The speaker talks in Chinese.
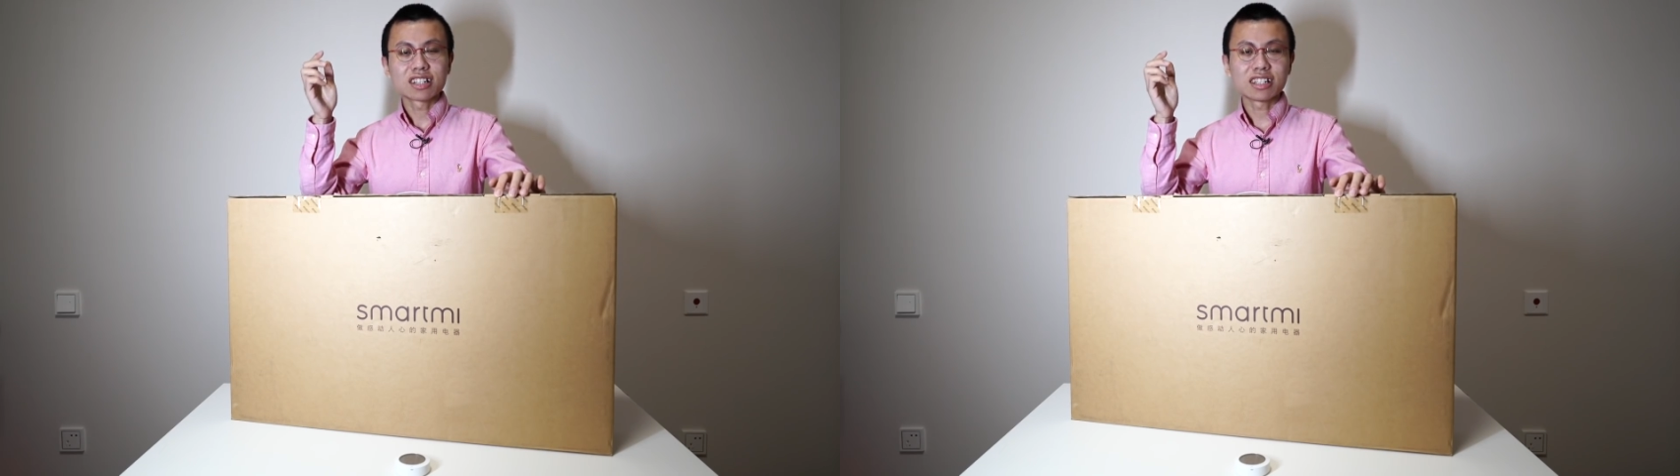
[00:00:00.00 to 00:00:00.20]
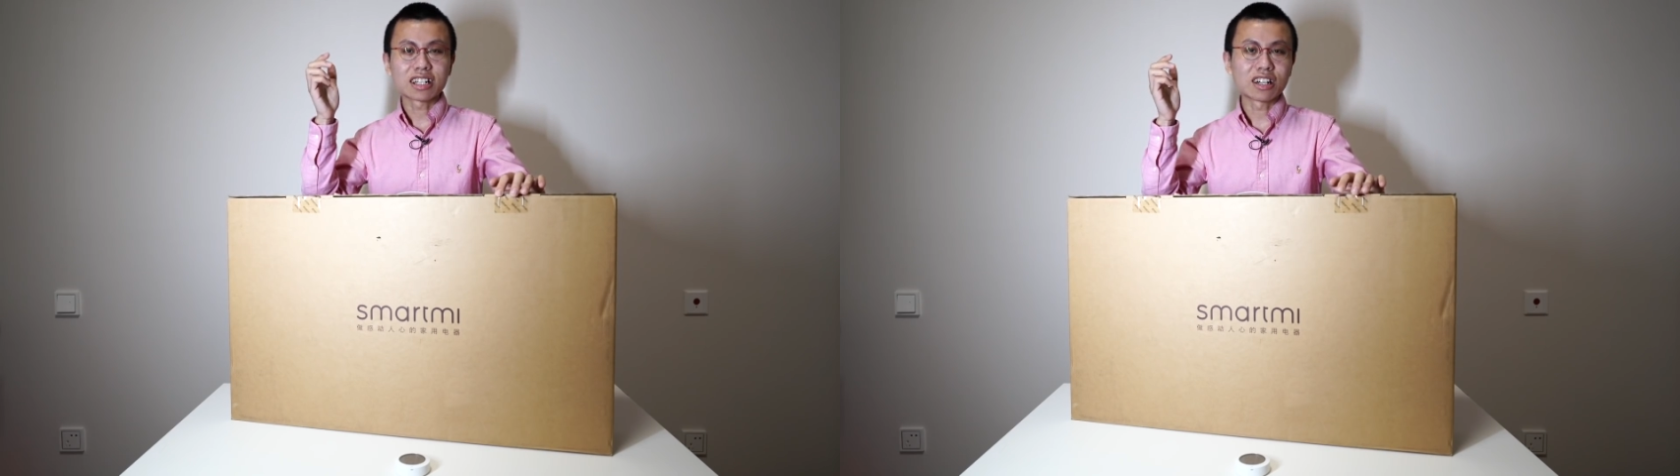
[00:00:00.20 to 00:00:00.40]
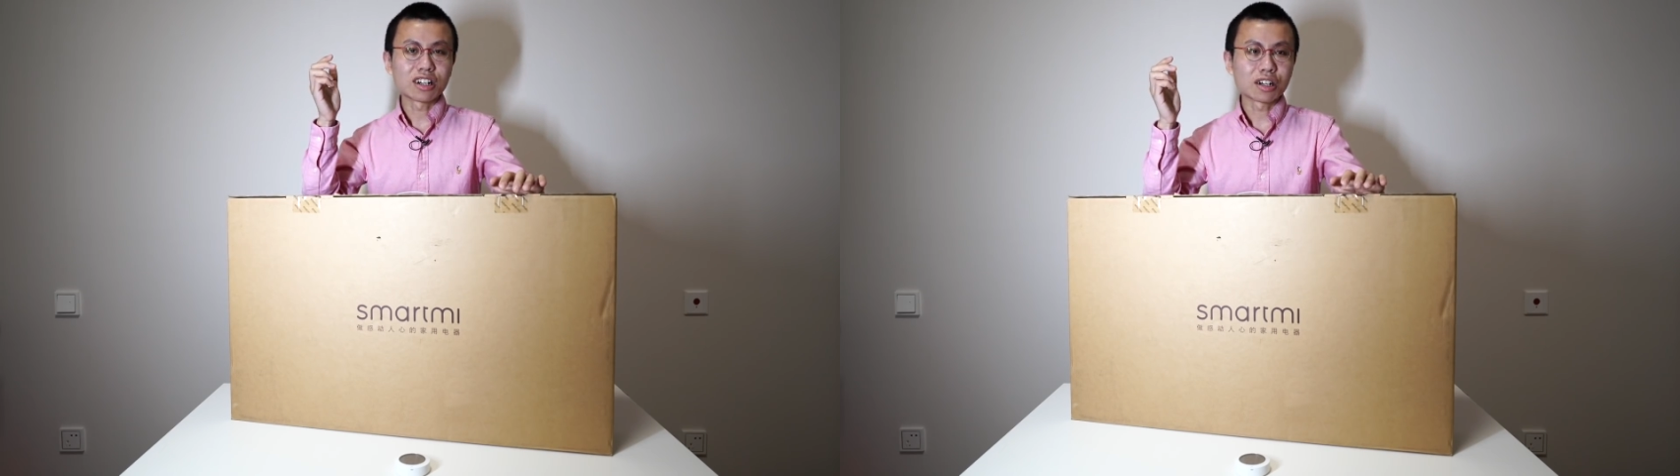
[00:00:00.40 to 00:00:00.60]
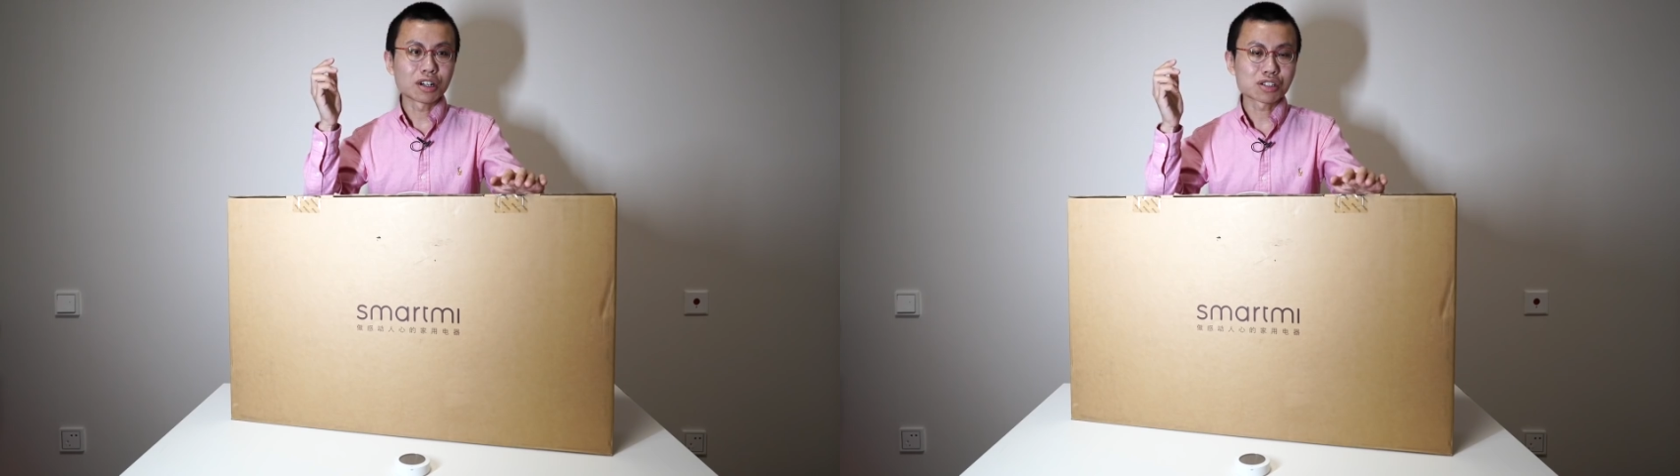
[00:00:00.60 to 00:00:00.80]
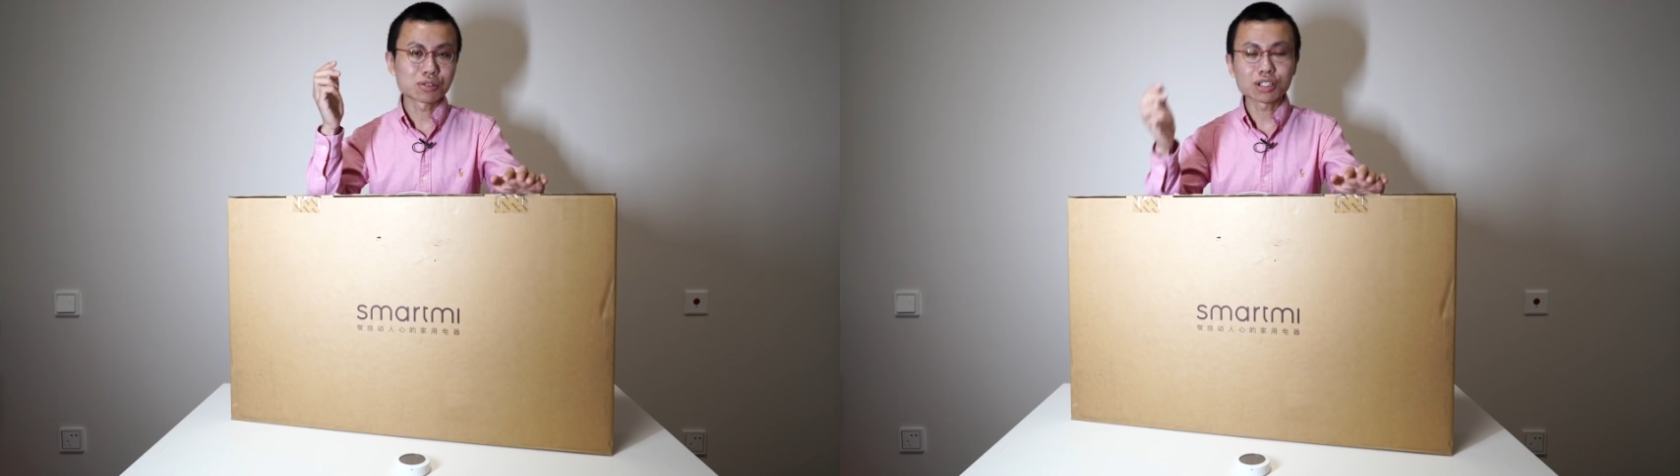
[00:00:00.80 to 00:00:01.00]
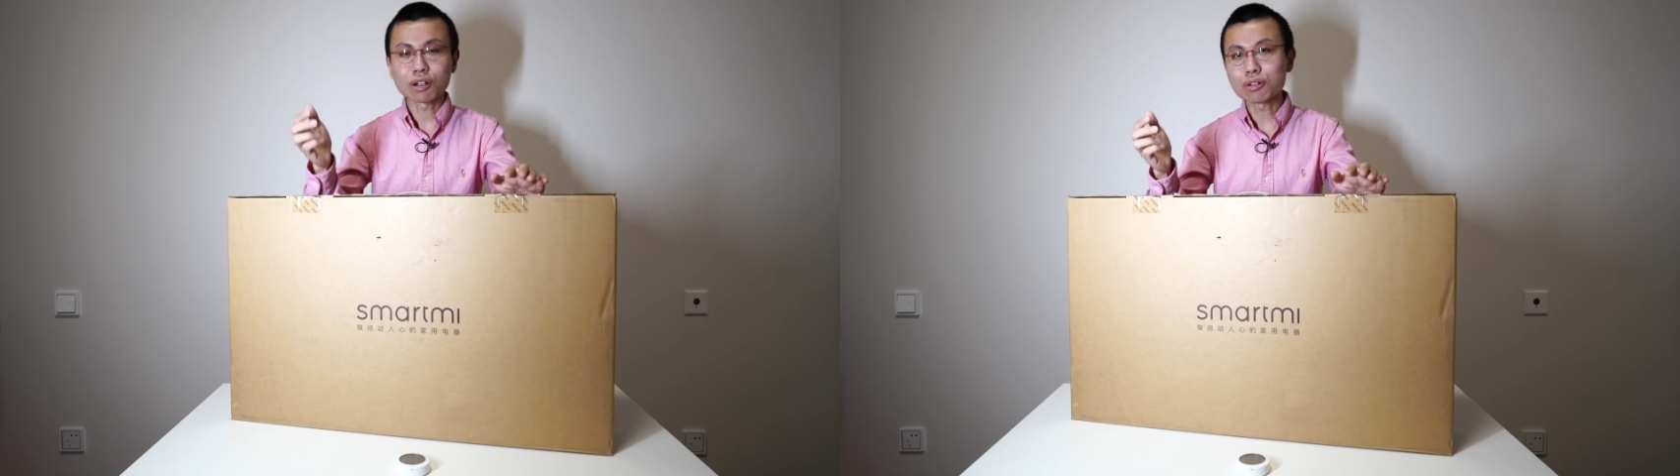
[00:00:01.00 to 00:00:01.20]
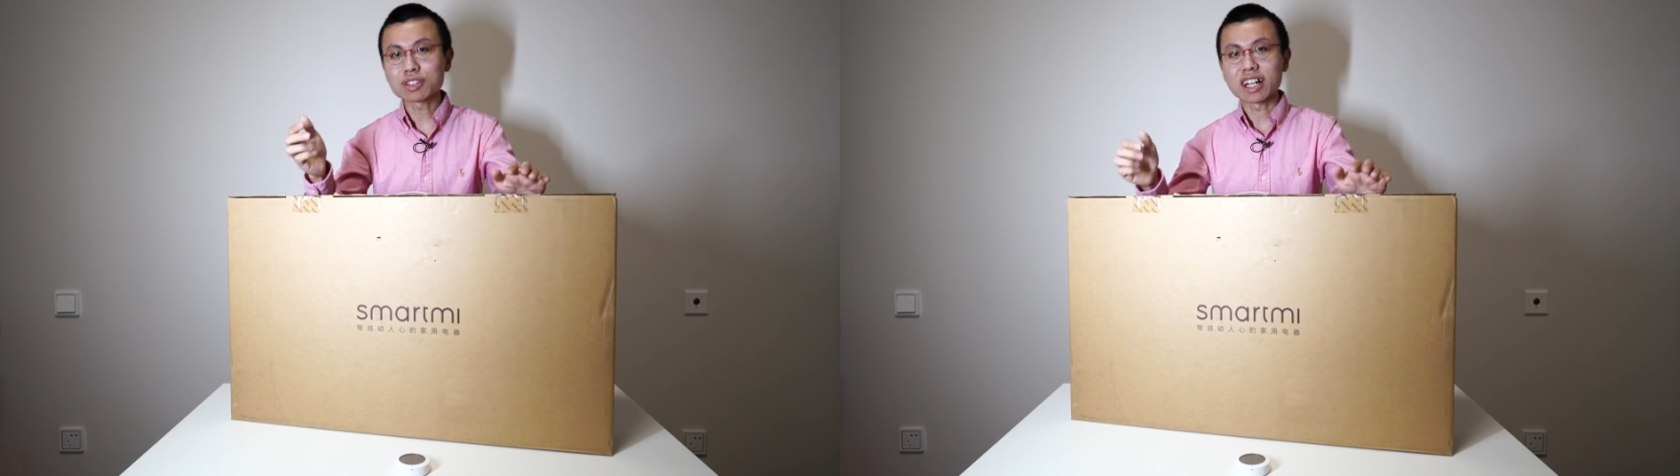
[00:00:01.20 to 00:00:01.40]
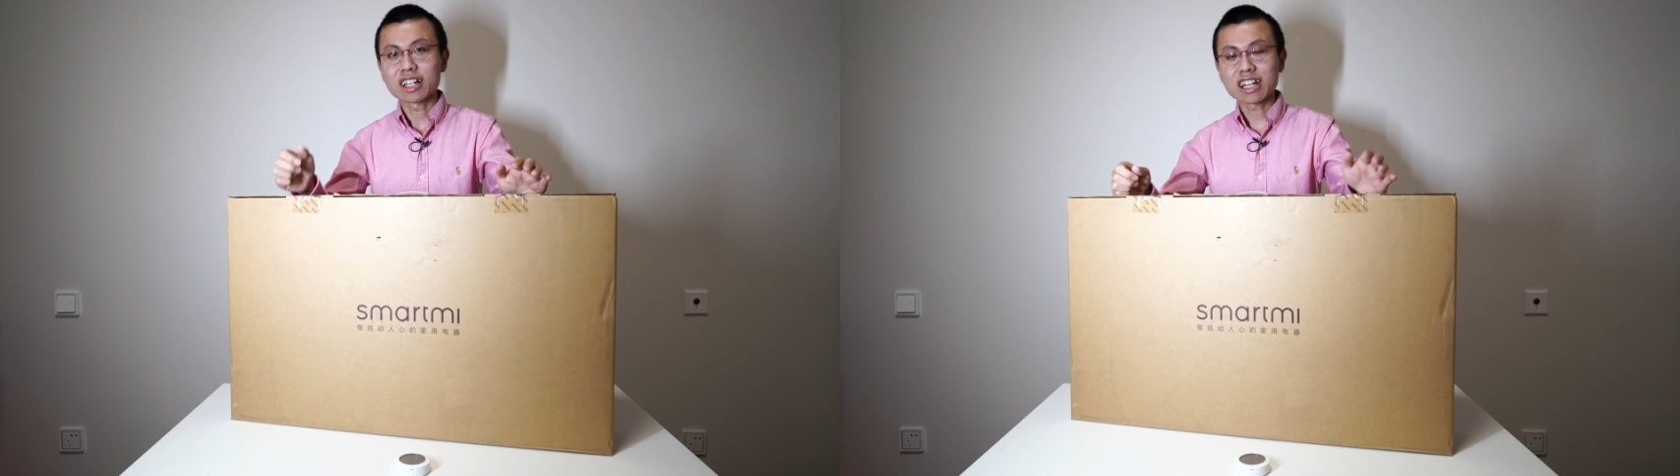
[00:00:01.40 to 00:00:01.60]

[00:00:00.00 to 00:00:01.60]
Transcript: 那个手机遥控的，